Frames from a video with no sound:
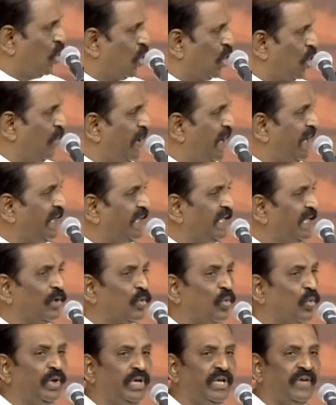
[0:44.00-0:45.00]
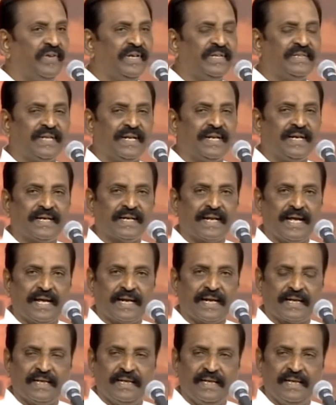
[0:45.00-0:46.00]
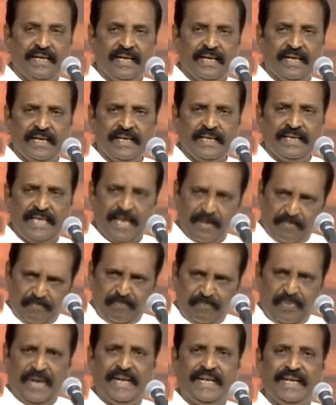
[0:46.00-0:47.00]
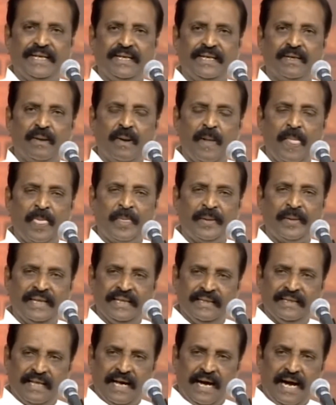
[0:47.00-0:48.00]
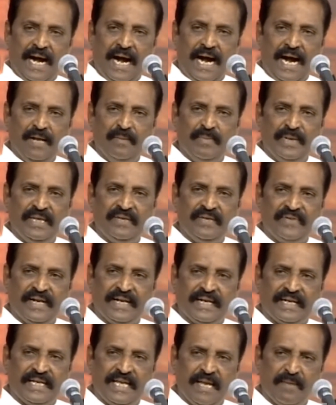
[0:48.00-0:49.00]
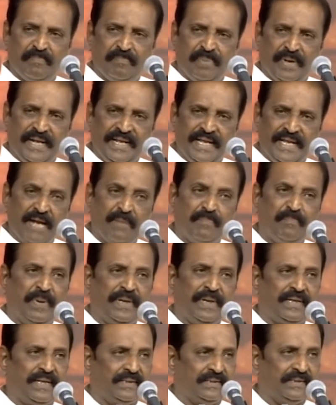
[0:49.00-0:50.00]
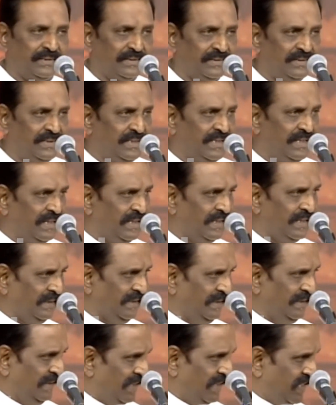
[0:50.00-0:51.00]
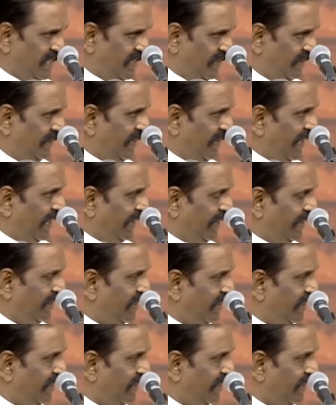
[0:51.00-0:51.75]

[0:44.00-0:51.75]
ஒரு மேடையில் கூட்டி வைத்திருக்கிறார் எப்படி இந்த ஆளுமை இவருக்கு எப்படி ஏற்பட்டது இந்த சிந்தனை